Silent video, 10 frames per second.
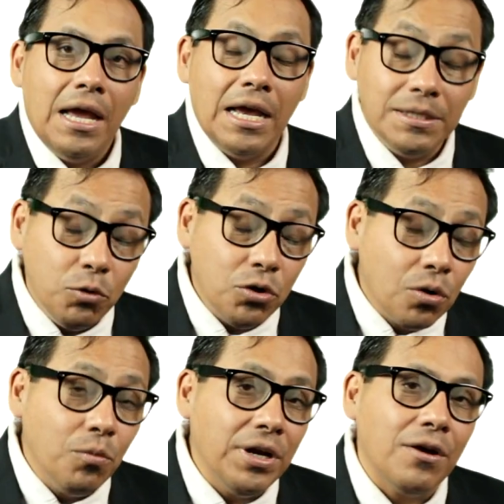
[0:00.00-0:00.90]
Es muy
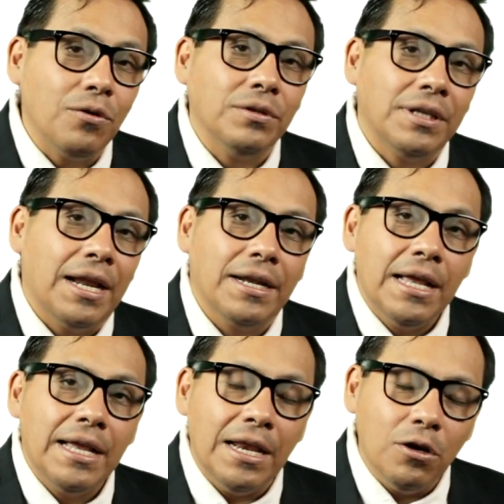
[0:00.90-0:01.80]
común encontrar
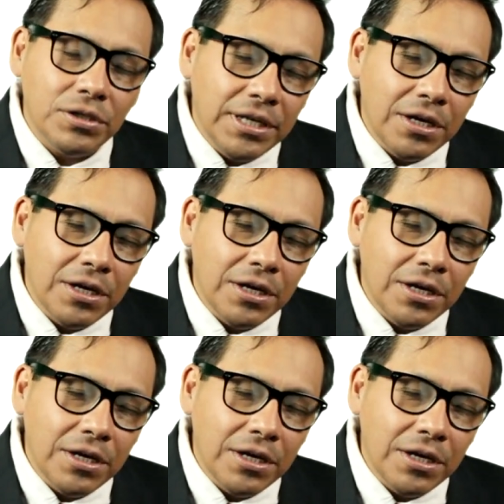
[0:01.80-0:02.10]
que los